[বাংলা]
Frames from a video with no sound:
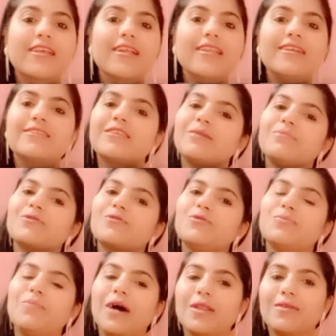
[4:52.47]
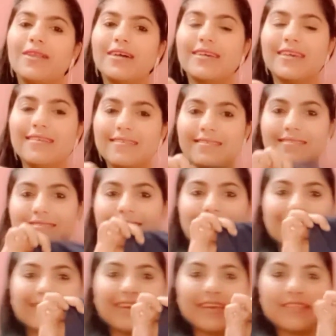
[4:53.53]
কালারটা আমার খুব ভালো লাগে
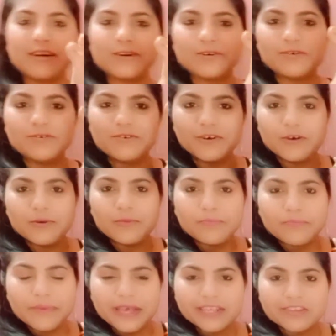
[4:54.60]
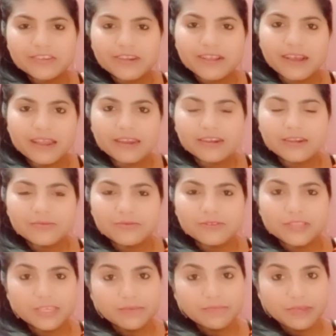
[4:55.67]
এই দেখো প্যাস্টেল কালারের
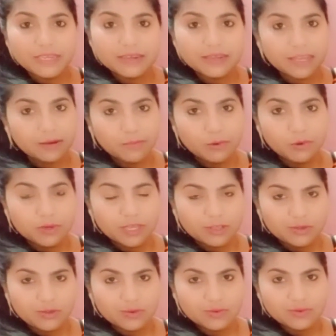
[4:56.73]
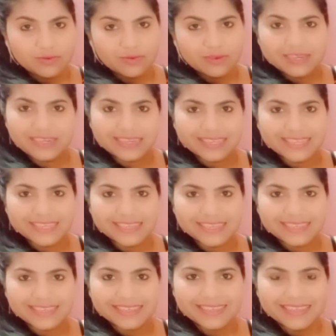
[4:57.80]
মধ্যে মিড নাইট ব্লু কিন্তু ঠিক আছে
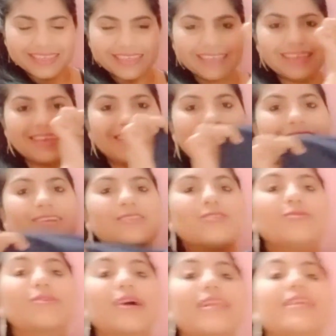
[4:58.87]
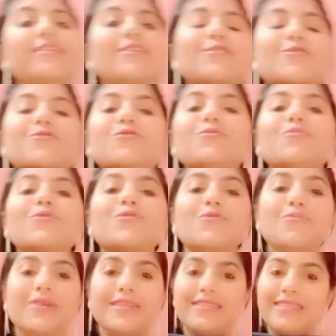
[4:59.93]
তো কালারটা খুব
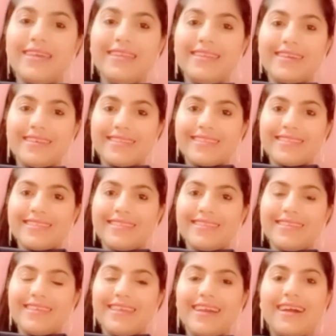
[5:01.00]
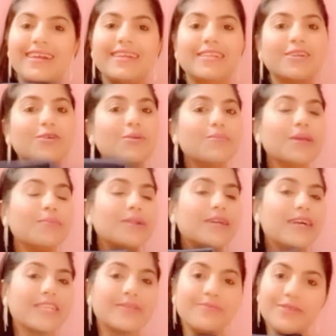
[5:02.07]
সোবার তাই না আর এটাও আমি আমার
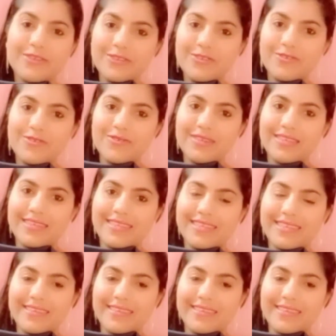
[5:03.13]
হাজব্যান্ডের জন্য নিয়েছি